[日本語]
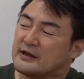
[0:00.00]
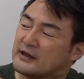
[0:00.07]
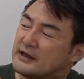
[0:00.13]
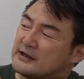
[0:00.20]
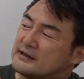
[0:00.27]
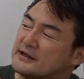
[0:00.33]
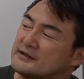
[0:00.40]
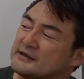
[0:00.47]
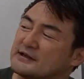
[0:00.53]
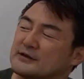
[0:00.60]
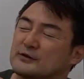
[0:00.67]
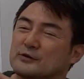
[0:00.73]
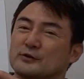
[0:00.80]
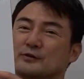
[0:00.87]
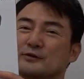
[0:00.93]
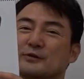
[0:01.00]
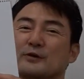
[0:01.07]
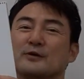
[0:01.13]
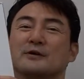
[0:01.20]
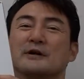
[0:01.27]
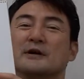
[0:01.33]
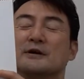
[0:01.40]
え何かという
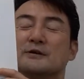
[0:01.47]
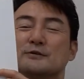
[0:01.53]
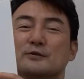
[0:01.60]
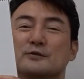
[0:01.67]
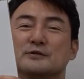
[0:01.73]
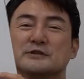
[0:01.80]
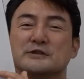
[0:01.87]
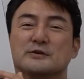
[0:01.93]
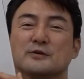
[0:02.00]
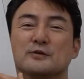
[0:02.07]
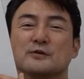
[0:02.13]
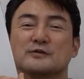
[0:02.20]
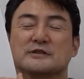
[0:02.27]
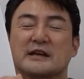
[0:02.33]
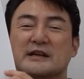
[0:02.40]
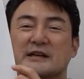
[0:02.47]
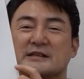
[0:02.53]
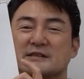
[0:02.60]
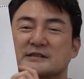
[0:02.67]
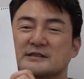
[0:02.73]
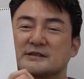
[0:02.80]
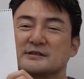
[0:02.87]
と野口五郎さんが
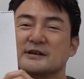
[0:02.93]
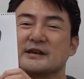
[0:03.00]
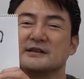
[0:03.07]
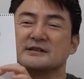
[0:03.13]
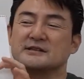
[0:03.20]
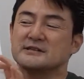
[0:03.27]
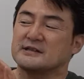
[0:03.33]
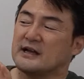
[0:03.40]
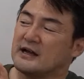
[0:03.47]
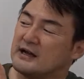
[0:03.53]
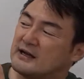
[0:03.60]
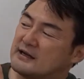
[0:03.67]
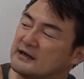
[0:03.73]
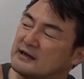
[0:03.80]
出演した「